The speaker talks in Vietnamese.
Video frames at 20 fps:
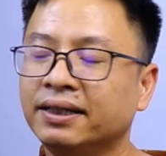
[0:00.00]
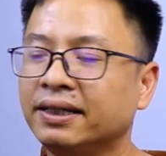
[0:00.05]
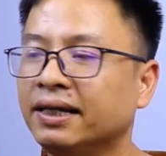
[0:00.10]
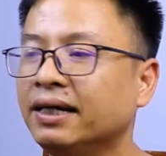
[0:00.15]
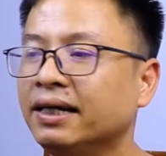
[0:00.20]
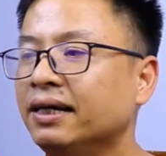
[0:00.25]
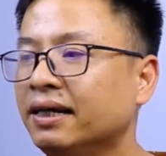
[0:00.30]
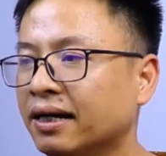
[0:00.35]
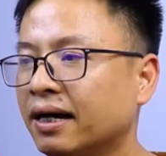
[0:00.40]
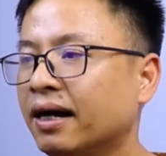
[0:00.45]

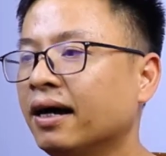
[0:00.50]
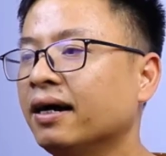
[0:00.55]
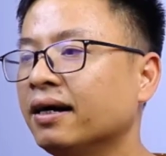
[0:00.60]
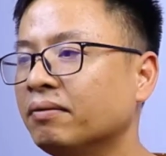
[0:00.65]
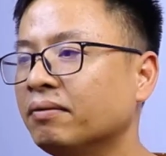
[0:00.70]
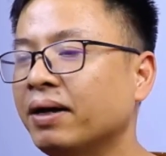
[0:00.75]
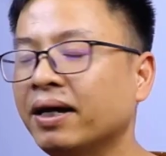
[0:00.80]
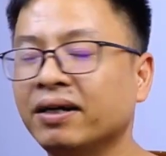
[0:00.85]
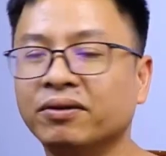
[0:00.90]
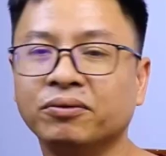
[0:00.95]
thì uh, các
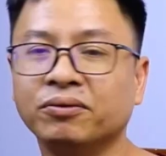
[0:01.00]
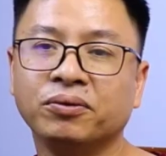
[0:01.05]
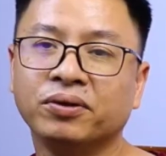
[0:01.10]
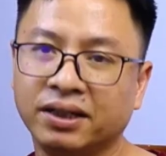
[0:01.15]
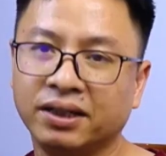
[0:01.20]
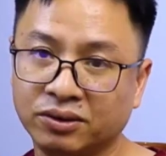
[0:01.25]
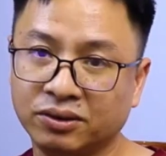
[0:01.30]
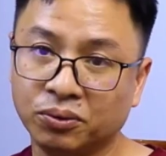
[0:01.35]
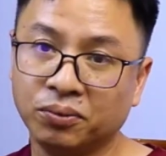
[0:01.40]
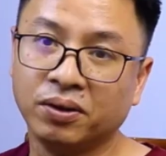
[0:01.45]
bạn cũng có
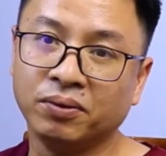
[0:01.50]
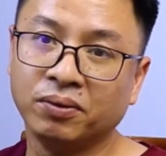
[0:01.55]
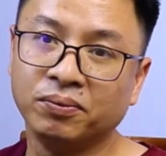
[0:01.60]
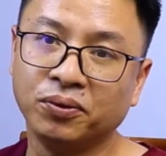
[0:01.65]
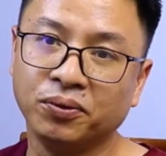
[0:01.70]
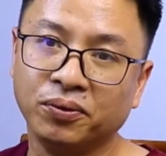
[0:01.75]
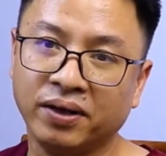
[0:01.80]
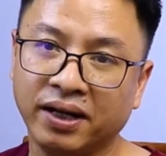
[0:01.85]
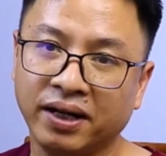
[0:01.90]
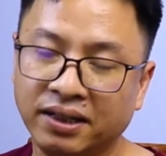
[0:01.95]
thể dùng công cụ
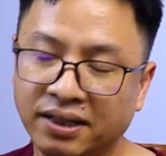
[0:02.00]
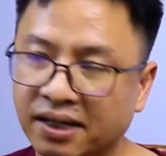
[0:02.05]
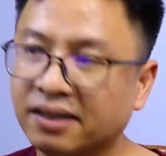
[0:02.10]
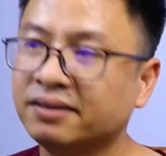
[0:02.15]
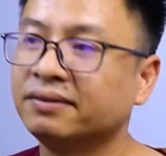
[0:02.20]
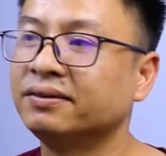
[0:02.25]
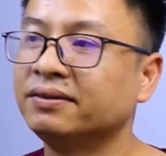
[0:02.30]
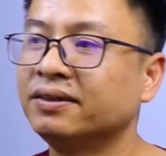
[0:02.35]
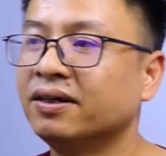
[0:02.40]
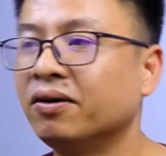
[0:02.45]
này được
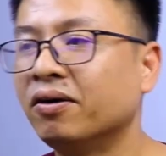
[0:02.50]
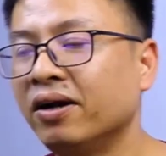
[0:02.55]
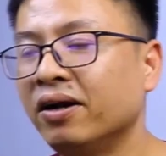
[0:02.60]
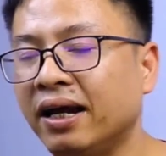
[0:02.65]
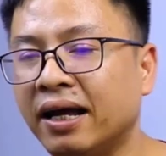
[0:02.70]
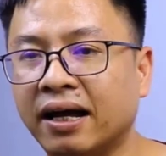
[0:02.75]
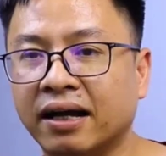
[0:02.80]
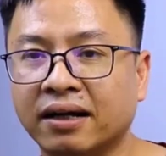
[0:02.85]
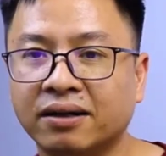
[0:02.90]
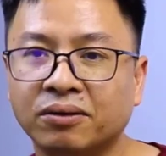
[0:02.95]
nó gọi
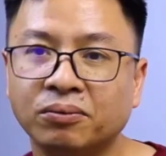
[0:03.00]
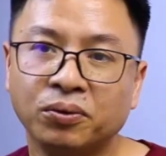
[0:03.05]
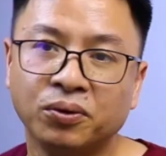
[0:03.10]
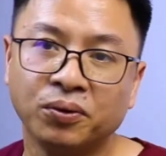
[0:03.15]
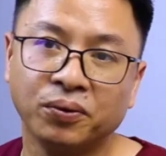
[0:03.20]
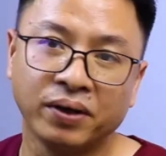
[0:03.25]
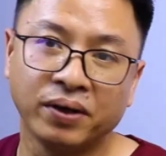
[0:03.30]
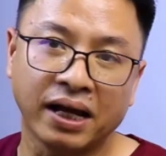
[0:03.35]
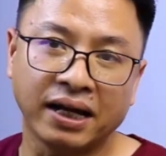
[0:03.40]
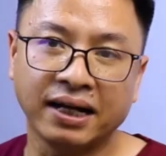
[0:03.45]
là công cụ
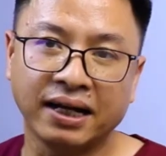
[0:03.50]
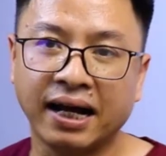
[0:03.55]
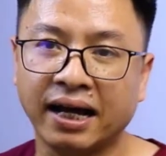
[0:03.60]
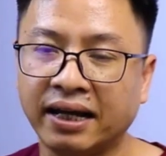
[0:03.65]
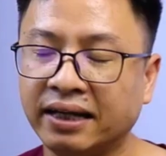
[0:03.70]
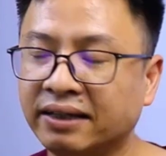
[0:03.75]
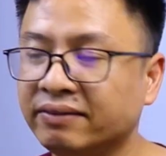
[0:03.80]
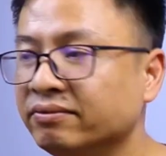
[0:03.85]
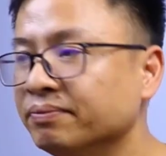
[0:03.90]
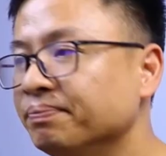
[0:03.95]
cắt cảnh
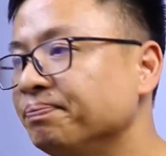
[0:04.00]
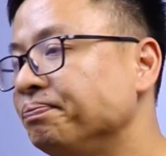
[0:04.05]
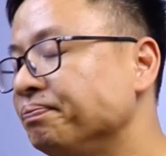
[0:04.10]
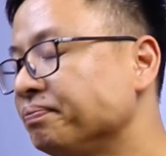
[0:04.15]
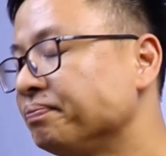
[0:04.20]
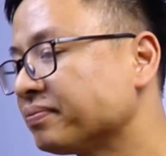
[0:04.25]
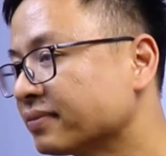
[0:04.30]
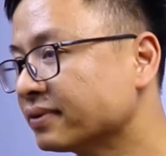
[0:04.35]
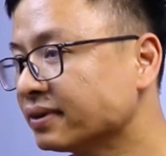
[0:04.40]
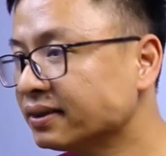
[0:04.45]

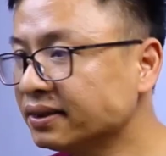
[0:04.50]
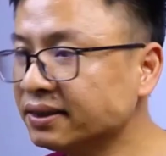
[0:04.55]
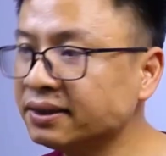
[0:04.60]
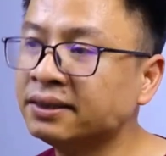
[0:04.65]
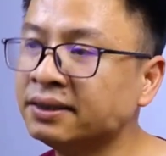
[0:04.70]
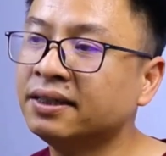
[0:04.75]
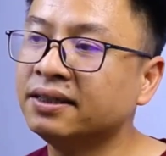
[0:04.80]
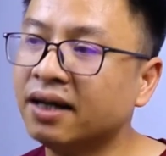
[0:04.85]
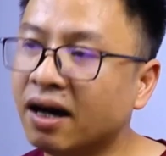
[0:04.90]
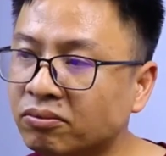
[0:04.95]

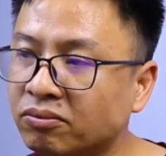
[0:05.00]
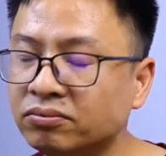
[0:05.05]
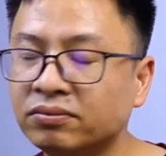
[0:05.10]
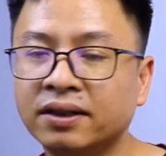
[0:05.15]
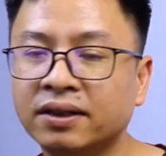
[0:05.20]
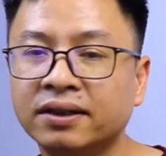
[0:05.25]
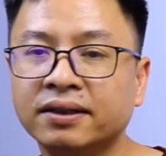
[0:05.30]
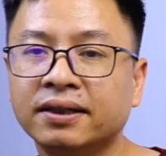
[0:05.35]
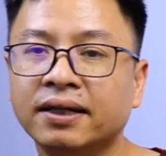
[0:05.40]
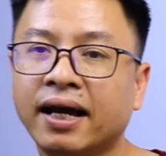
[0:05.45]
tự động
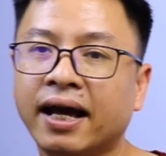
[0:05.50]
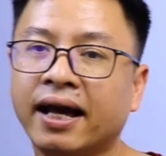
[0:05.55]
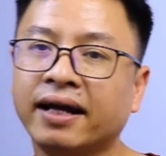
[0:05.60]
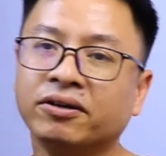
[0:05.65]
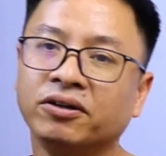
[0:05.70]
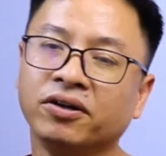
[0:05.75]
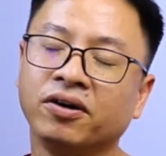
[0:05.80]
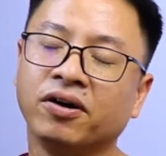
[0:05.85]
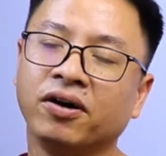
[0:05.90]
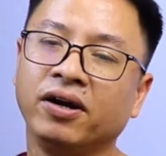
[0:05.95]
hay
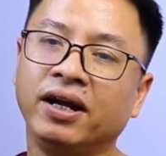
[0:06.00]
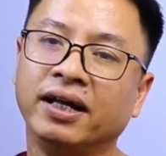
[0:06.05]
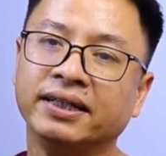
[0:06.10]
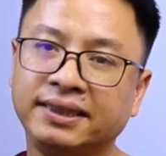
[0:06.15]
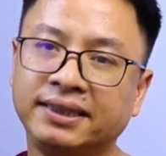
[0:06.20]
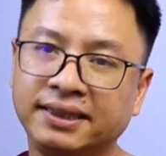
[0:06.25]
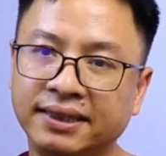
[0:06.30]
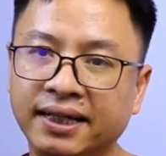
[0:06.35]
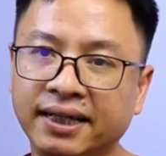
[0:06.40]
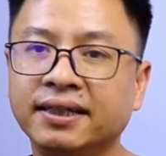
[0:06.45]
còn gọi là
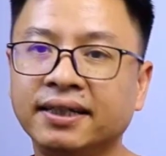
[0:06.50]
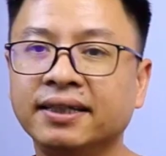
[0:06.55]
scene